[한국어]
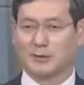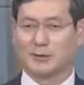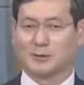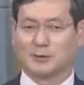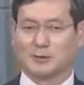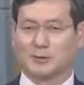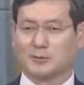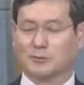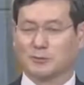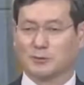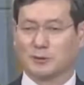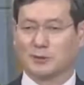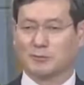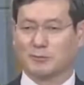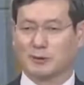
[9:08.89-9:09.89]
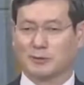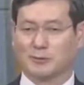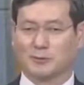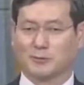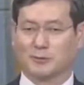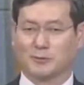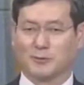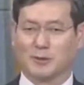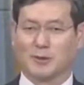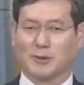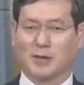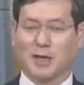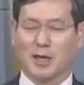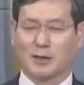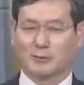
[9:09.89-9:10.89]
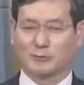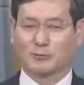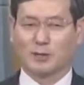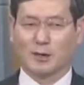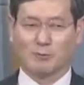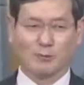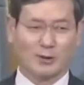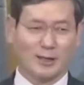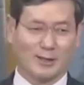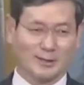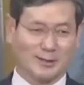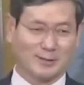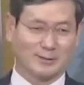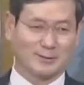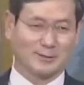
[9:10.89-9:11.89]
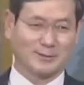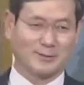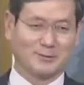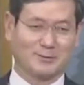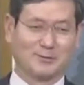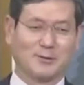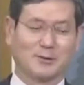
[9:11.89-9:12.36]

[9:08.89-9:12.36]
그리고 그 옆에는 또 앵두나무가 한 개 있거든요.